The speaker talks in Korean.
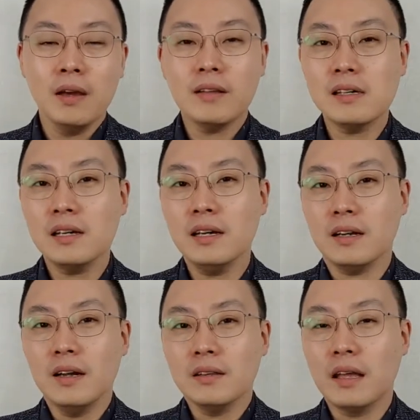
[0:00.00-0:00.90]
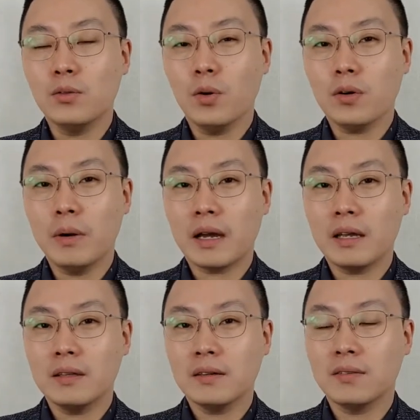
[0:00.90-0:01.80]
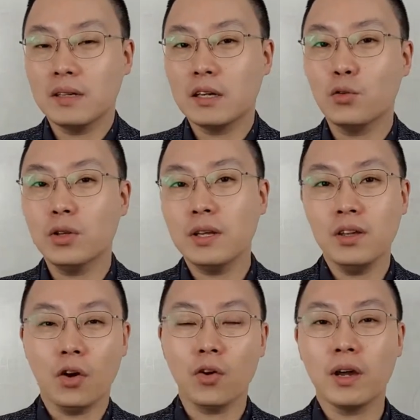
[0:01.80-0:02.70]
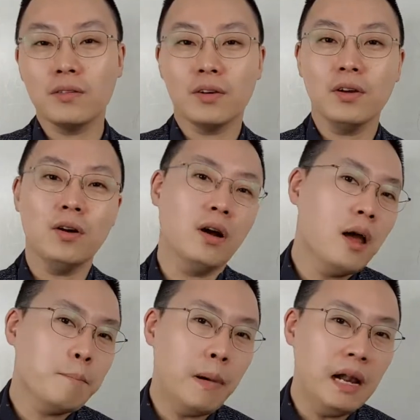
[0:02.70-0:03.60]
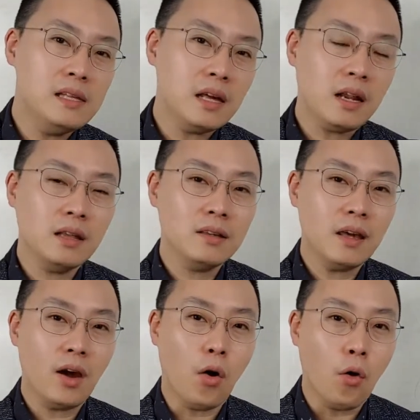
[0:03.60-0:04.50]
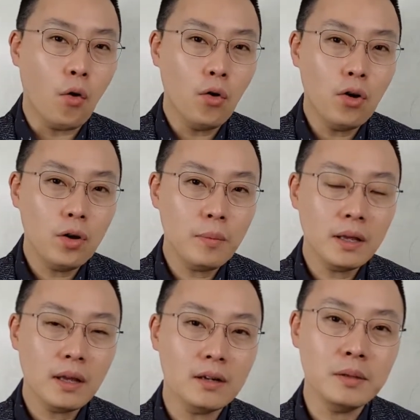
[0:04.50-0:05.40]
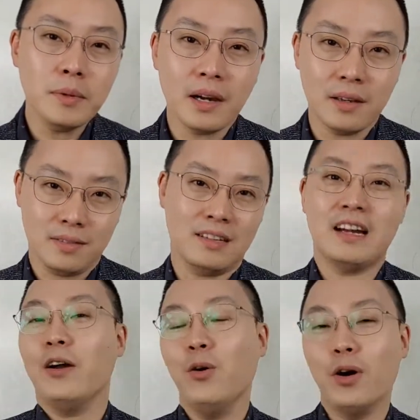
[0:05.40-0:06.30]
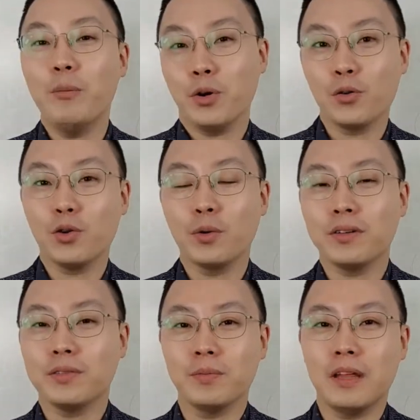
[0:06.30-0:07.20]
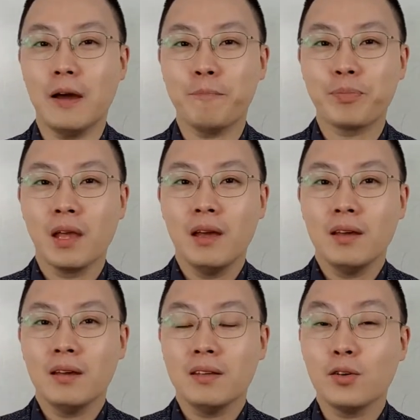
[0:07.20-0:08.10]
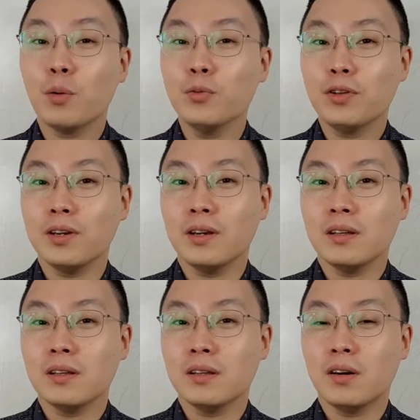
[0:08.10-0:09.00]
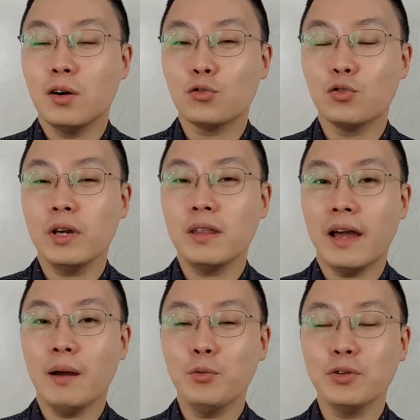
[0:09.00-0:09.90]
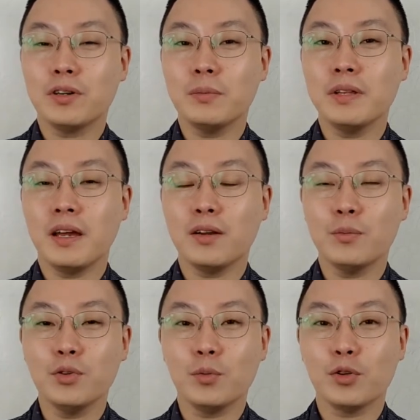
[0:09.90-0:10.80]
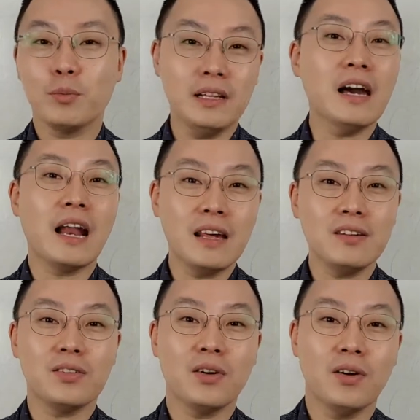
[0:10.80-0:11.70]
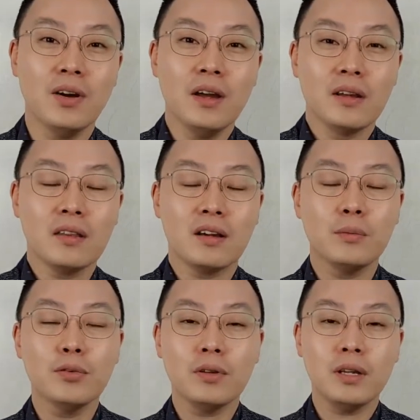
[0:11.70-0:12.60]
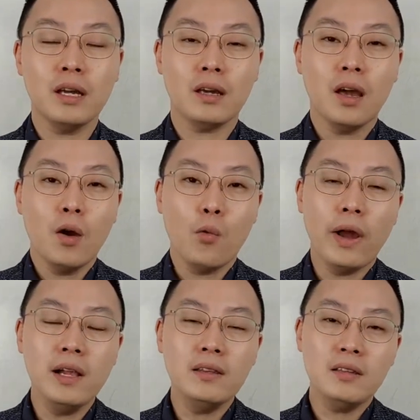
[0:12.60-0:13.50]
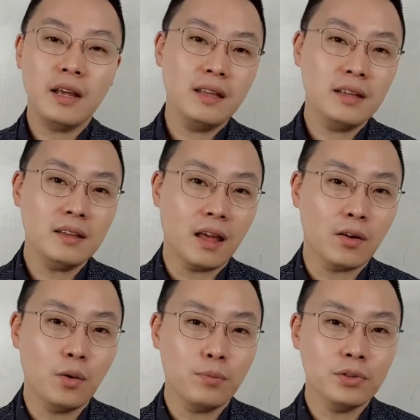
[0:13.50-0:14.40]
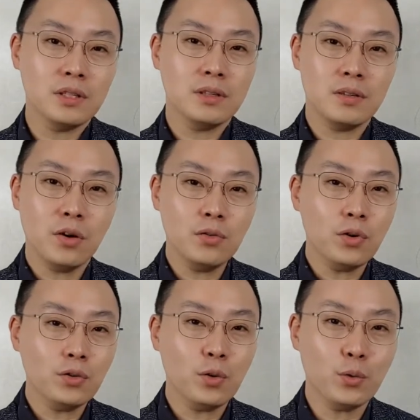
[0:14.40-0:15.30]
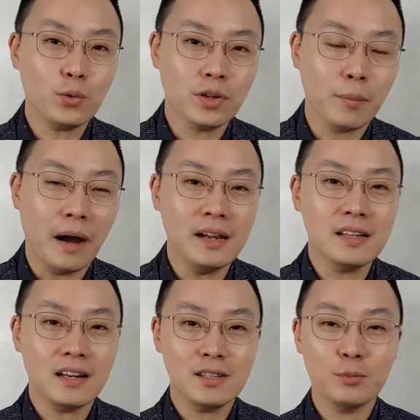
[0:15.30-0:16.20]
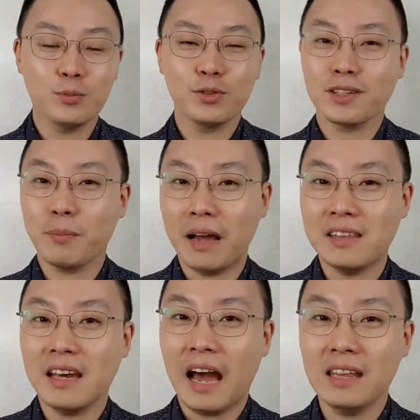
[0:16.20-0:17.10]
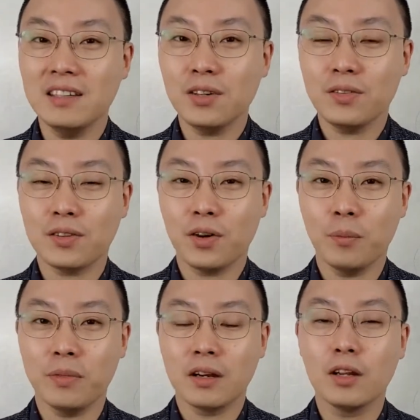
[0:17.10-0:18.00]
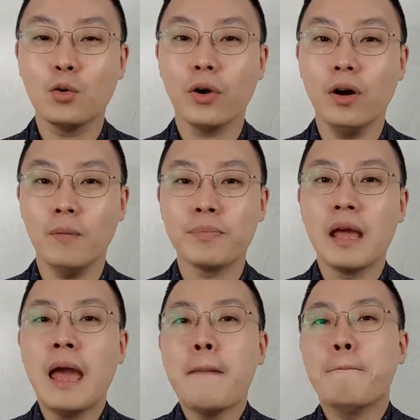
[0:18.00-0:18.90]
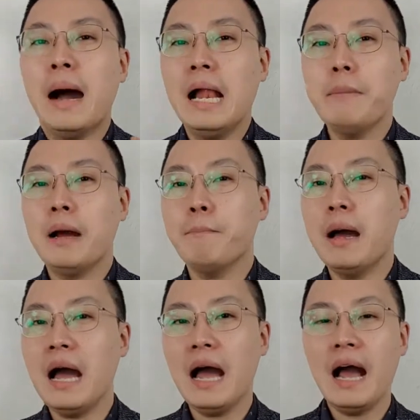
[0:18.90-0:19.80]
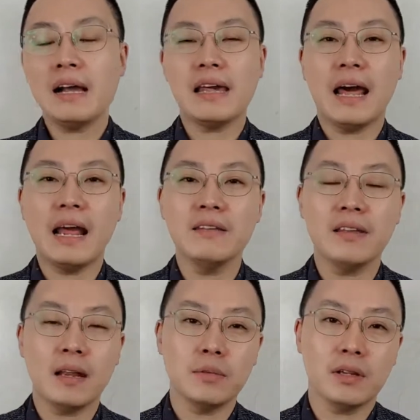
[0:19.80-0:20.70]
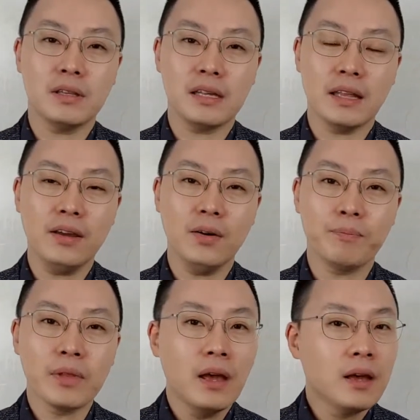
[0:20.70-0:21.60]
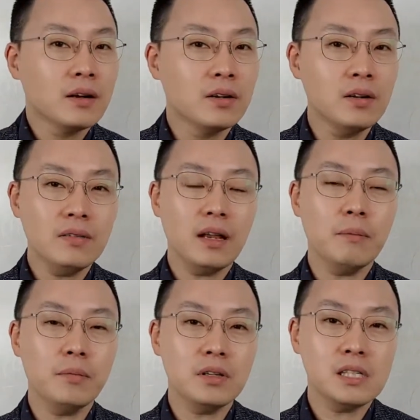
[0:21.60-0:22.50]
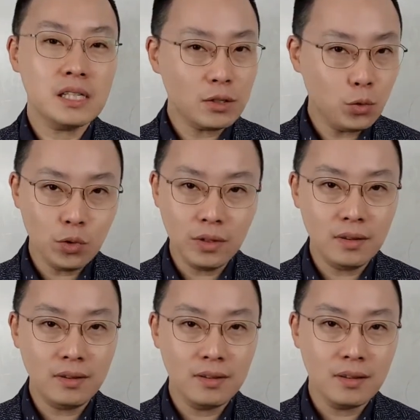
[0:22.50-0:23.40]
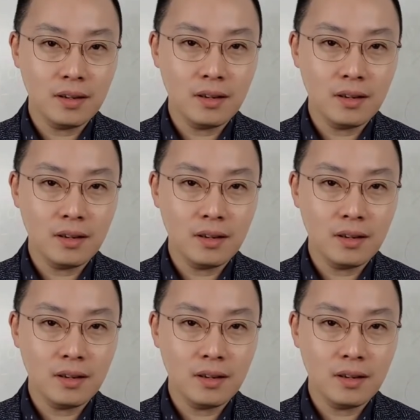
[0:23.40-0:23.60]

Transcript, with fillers: 사실 네트워크 마케팅에서 리크루팅 영역에서요, 말 잘하는 게 얼마나 의미가 있을까요? 한번 여쭤보겠습니다. 여러분들 어, 주위에 다이아몬드급이나 이런 분들 보시면 말 잘하시죠. 근데 그분들이 웰 트레이닝 된 것 뿐이지 선천적으로 이렇게 말 잘하신 분들 그렇게 많지 않으셨을 겁니다. 그리고요, 말 막 막 잘하는 사람들 있잖아요. 그런 사람들 치고는